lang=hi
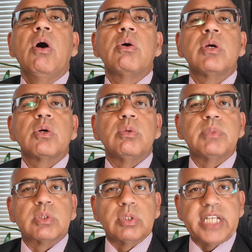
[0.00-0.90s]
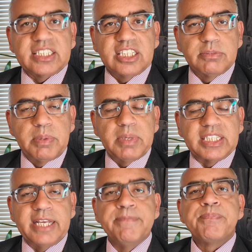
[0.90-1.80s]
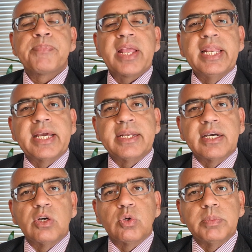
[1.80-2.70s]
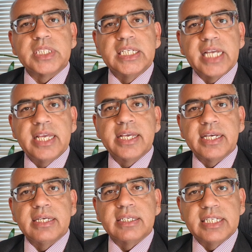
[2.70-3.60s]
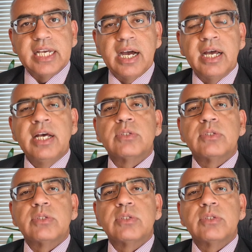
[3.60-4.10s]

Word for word: और हुकूमत को टैक्सेस भी मिलते लेकिन अगर हुकूमत ने यही किया